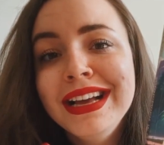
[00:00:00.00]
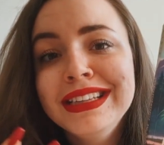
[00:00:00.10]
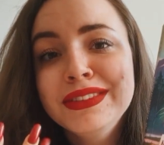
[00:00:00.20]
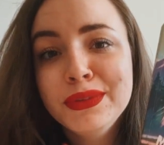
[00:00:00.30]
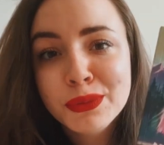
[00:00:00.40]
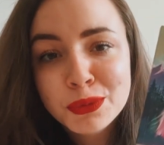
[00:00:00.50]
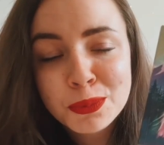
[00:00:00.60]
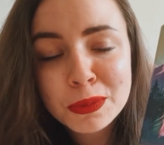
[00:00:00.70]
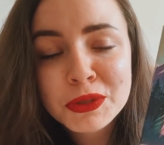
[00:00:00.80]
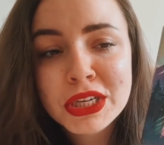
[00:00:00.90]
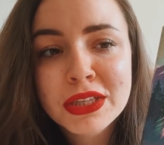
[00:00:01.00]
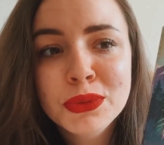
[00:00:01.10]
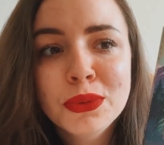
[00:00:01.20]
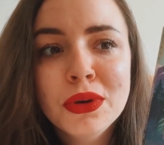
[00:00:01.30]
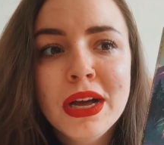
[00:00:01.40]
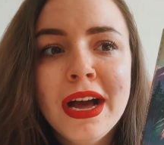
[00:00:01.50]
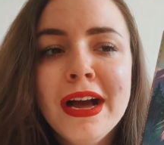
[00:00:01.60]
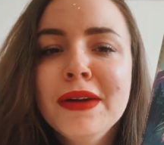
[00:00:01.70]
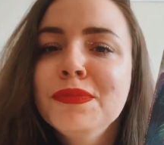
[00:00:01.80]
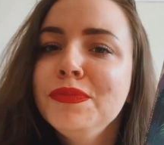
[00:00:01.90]
swoją grupę przyjaciół,
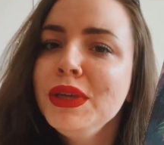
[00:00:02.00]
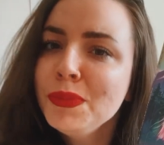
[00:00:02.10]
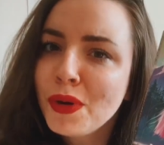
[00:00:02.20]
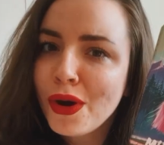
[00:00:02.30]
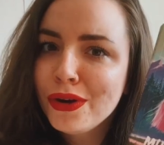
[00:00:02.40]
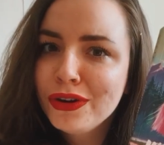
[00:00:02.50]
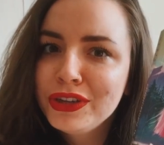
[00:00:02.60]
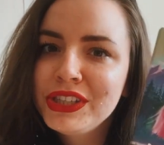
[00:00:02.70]
mimo,